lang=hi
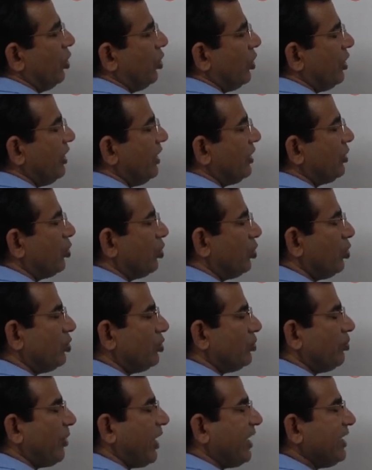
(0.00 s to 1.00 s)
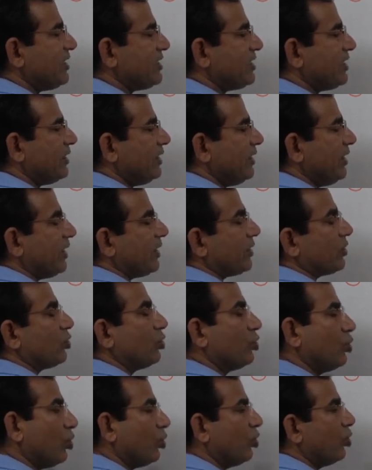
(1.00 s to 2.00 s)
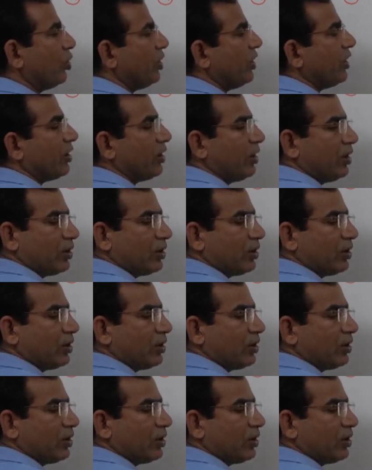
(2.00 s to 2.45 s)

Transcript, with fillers: और ये दोनों माइनस कितने हैं दो हो गए